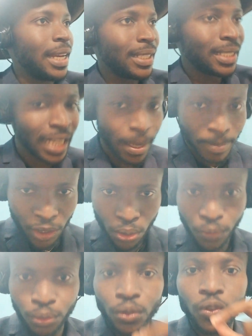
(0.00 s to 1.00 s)
les
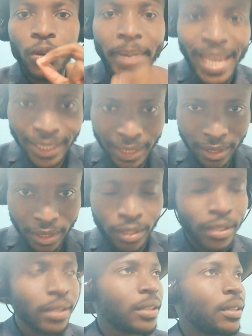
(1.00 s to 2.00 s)
arbitres que vous devez mettre,
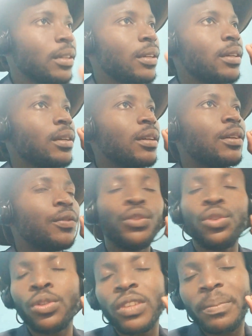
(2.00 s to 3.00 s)

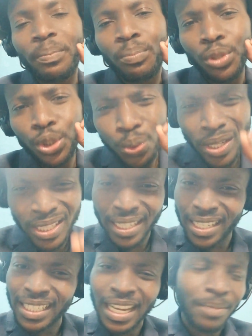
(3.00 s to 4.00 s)
vous ne devez plus
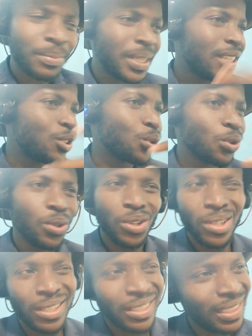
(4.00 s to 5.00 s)
choisir les arbitres.
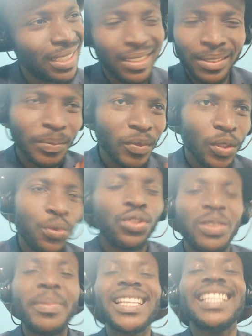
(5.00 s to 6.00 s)
Euh, vous
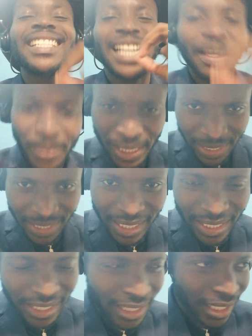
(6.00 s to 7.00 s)
devez mettre des arbitres
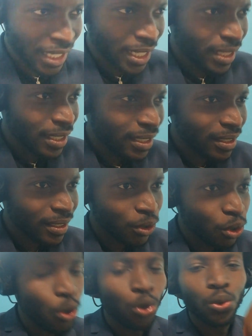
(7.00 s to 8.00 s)
qui,
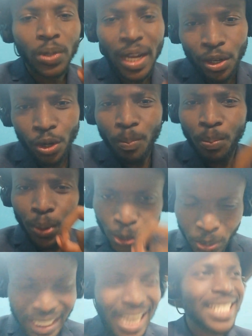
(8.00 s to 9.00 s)
en tout cas, leur
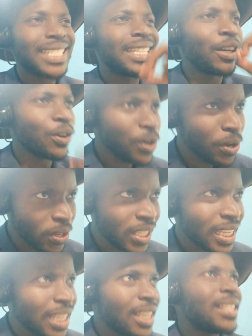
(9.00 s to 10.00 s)
pourcentage
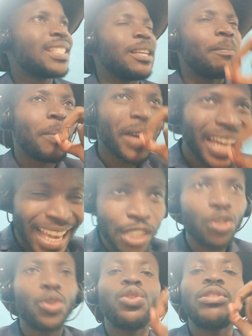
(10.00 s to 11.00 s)
d'erreur, c'est
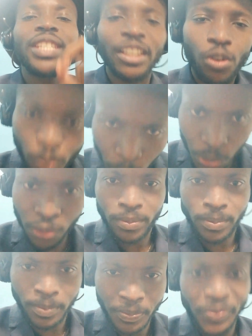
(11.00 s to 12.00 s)
presque de
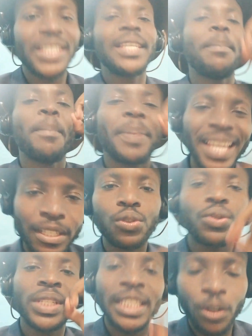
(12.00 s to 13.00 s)
0% c'est
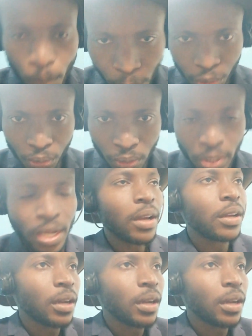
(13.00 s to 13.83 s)
presque de 0%.